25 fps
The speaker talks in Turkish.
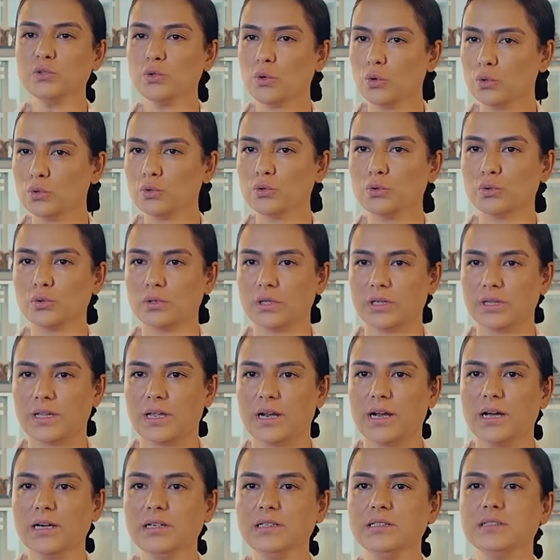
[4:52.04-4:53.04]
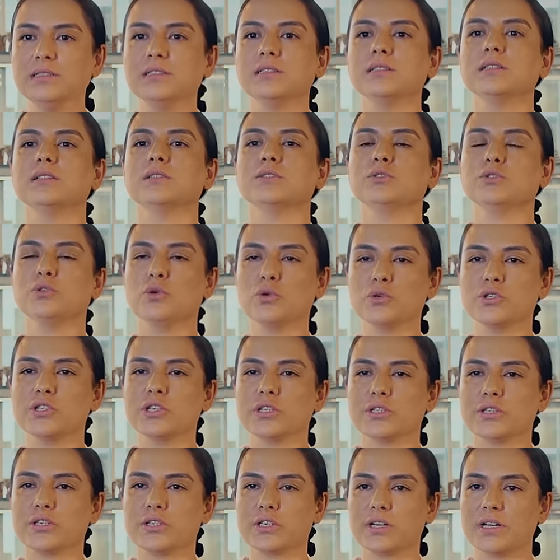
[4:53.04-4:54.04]
doğru kullanarak, çok
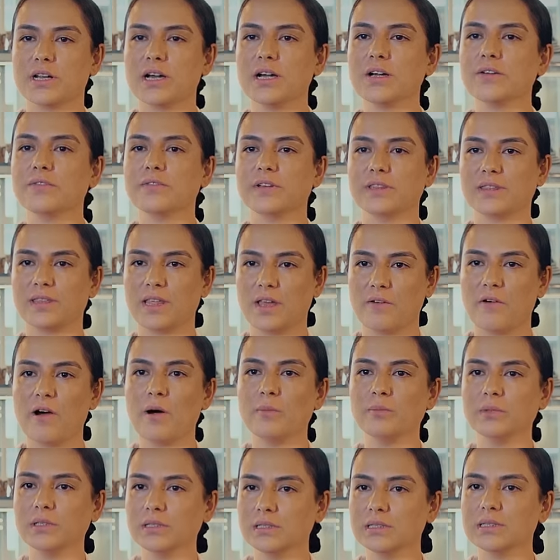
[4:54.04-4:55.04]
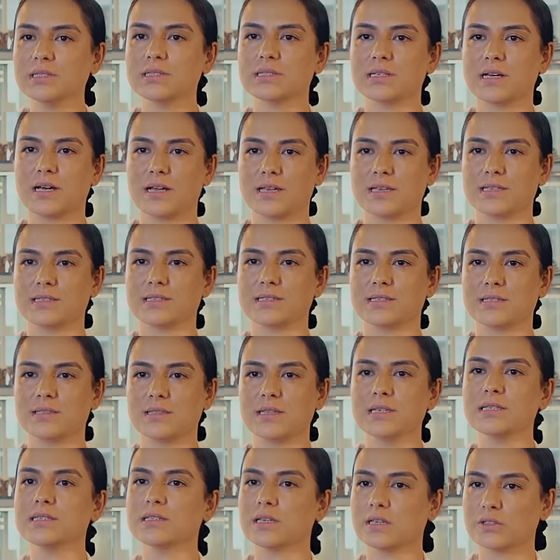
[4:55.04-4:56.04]
çalışarak ve devamlılık
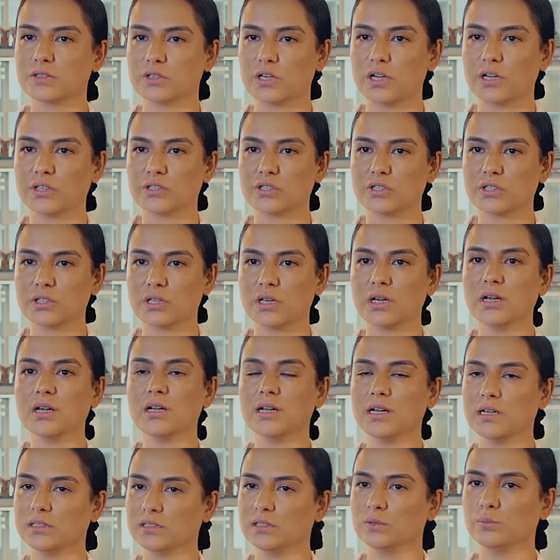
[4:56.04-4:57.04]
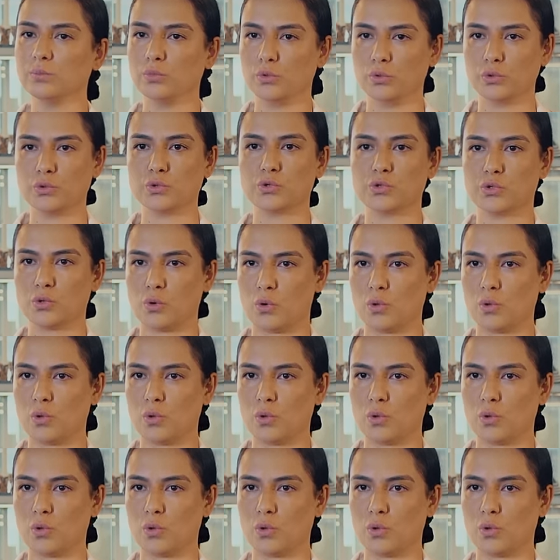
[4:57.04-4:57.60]
sayesinde satrançta kadın büyük usta